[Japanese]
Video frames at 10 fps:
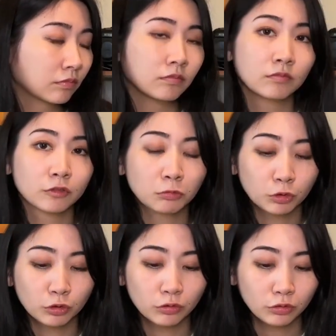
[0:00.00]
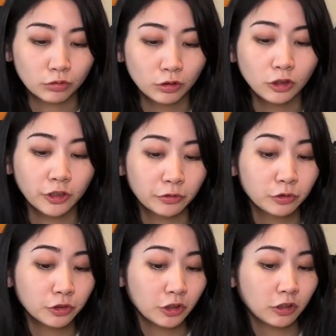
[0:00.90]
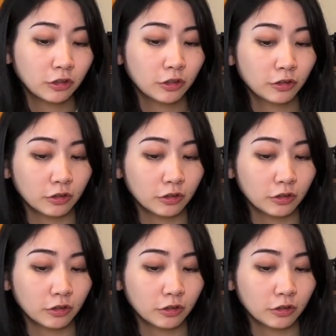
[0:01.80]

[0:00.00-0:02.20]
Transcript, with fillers: ど、これも、うん、でもいいねよんせんえんでね、